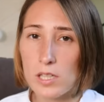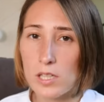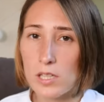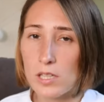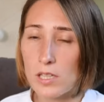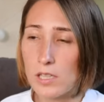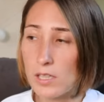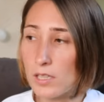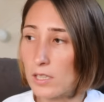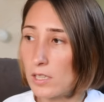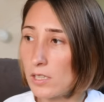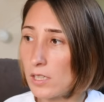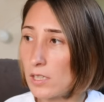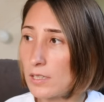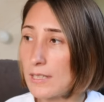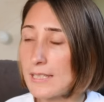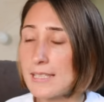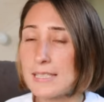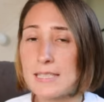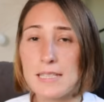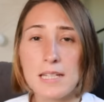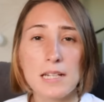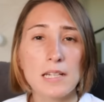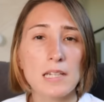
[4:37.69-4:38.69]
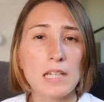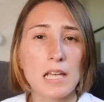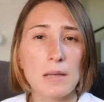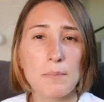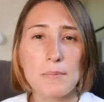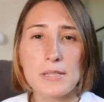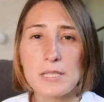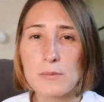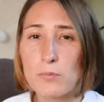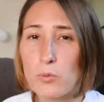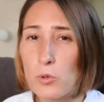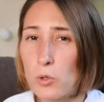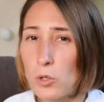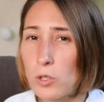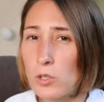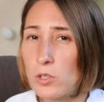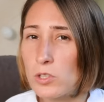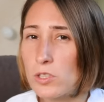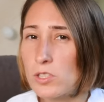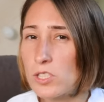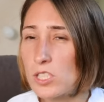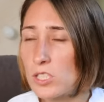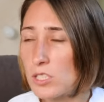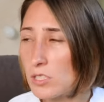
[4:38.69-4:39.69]
и какие-то сильные
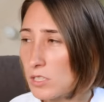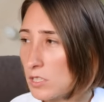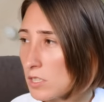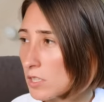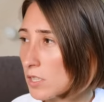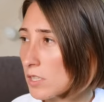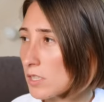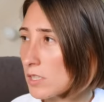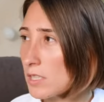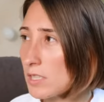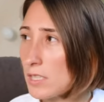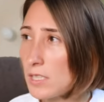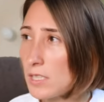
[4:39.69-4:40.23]
обезболивающие,